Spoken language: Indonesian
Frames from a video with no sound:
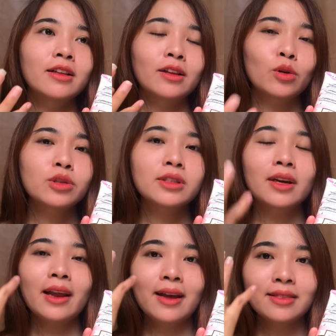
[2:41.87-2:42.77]
Terus
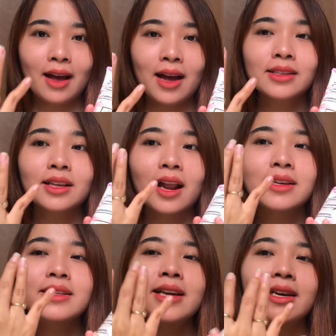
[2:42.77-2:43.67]
ternyata
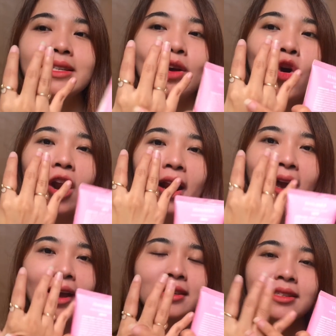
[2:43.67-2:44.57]
setelah dia
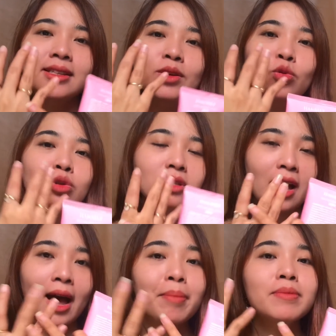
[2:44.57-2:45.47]
dioles,
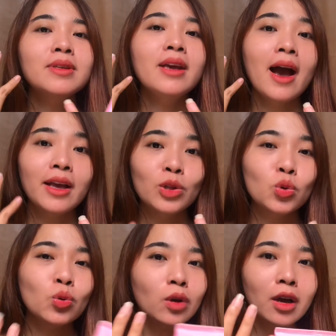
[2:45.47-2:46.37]
diusap, dia
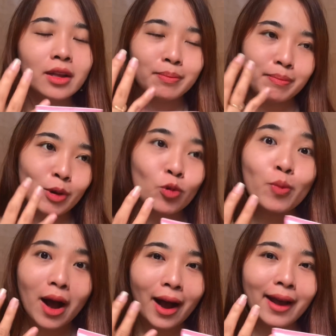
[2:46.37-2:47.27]
itu
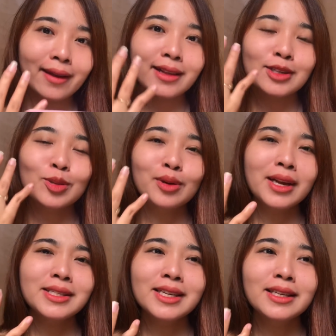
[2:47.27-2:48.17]
berubah kayak
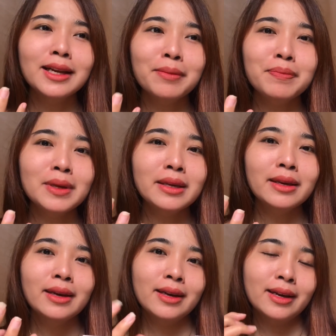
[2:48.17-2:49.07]
teksturnya jadi lebih
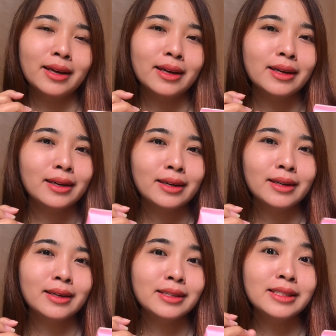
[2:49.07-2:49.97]

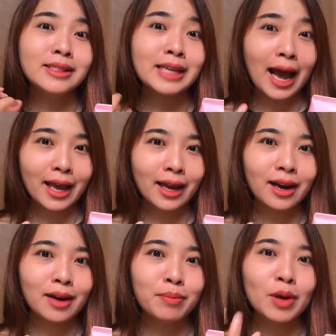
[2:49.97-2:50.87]
uh, cair
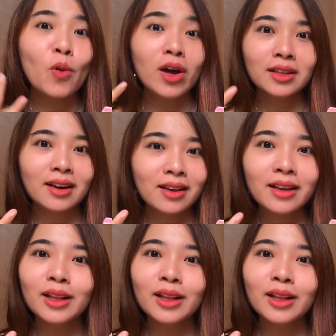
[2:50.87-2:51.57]
lebih watery